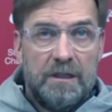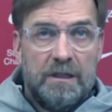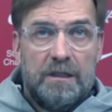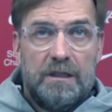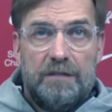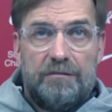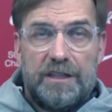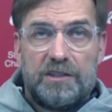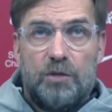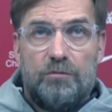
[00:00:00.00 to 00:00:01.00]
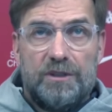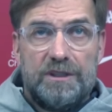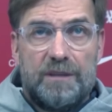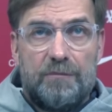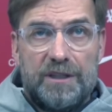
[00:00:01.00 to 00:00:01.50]
Если нам будет
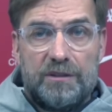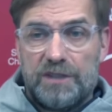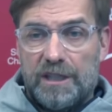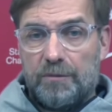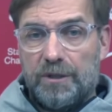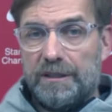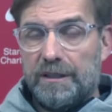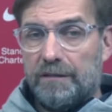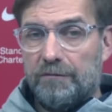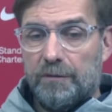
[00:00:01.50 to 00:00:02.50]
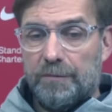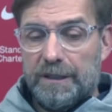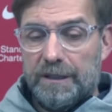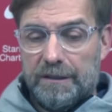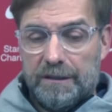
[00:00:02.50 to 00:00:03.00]
что праздновать, то они
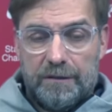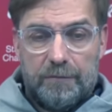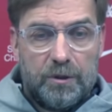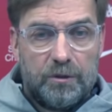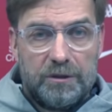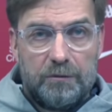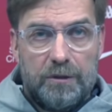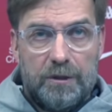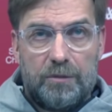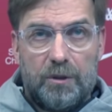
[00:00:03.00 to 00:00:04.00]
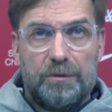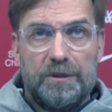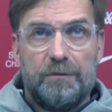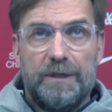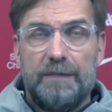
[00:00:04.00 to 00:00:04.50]
сделают это подобающим
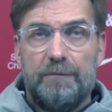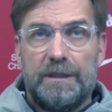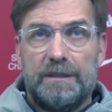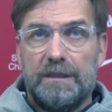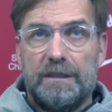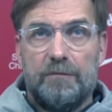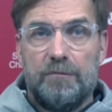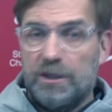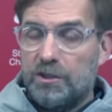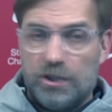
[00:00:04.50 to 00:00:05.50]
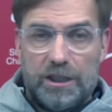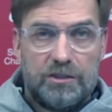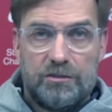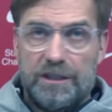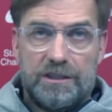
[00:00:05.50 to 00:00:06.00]
образом. Но
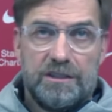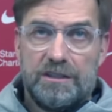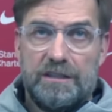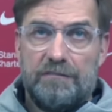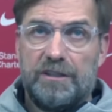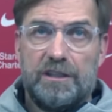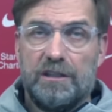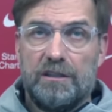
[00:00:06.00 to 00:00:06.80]
все-таки это сложно.